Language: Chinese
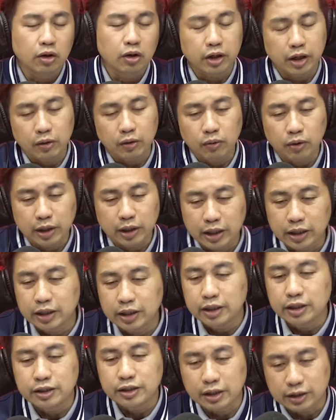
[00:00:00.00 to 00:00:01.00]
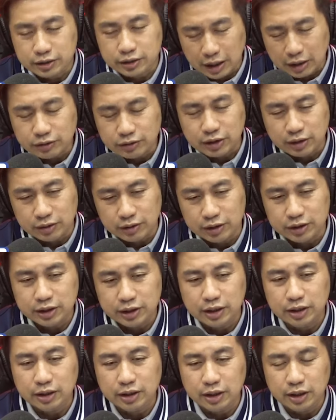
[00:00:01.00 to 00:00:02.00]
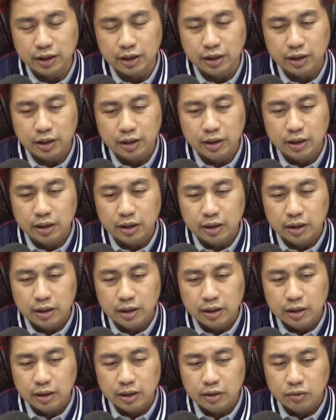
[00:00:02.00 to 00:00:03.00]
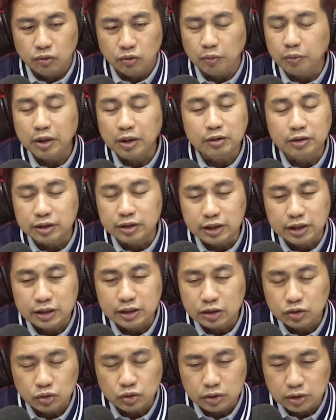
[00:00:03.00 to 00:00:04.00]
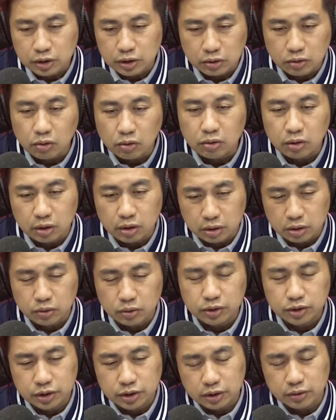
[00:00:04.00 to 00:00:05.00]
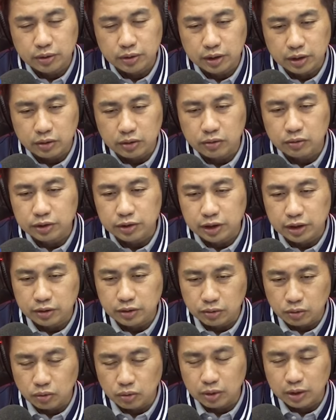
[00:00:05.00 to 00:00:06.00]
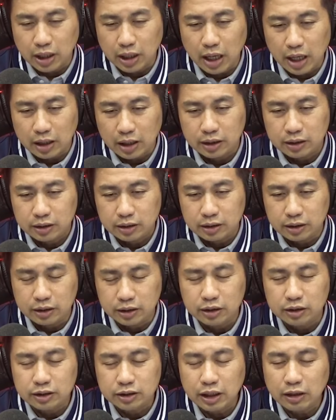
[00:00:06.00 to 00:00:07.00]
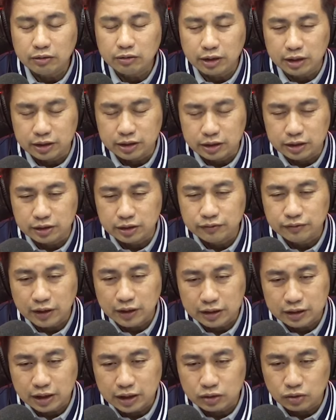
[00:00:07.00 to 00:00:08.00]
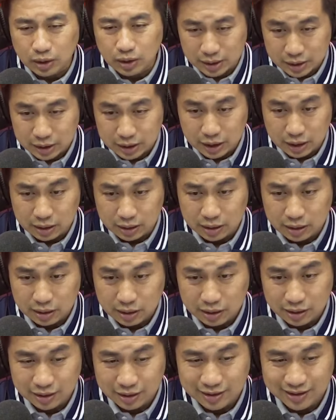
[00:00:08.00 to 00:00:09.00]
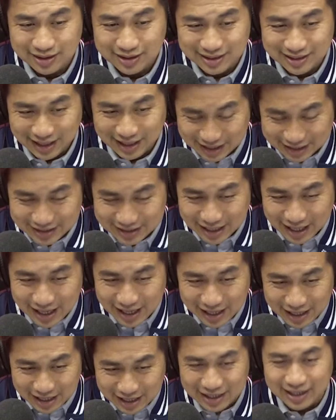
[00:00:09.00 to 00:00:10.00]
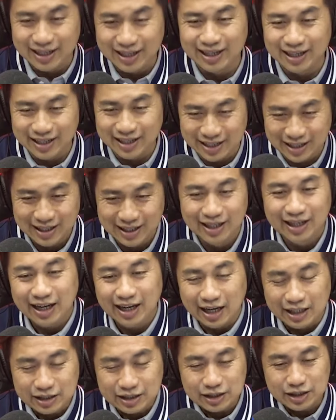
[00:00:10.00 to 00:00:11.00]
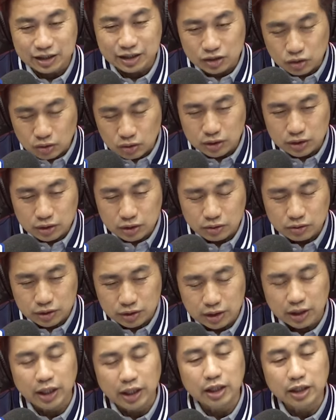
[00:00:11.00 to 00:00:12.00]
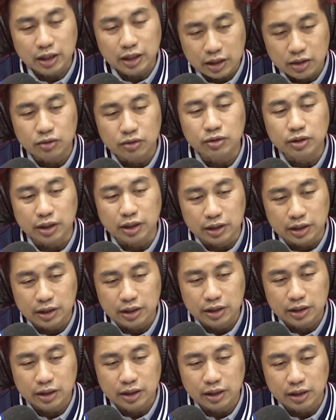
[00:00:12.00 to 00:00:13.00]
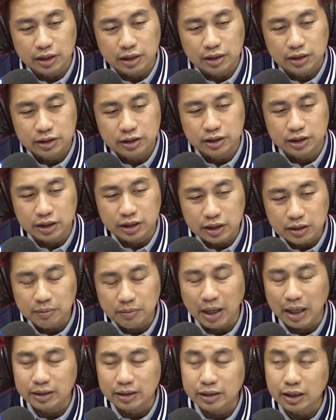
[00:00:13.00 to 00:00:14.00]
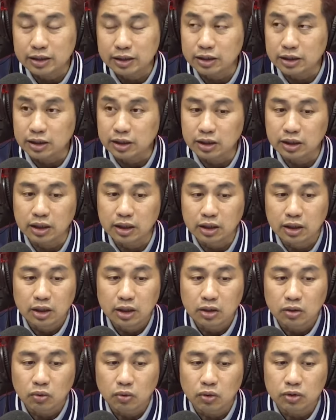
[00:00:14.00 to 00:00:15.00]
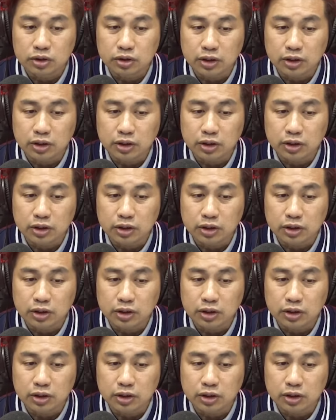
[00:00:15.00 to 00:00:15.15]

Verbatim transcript: 呃、我给你一点少少的建议。好、哦，我不知道你现在做这个工啊，对社会的贡献有多大？你的焦点只是放在赚钱、养家，还是你做的这东西，哎，也有一点意义？起码在整个过程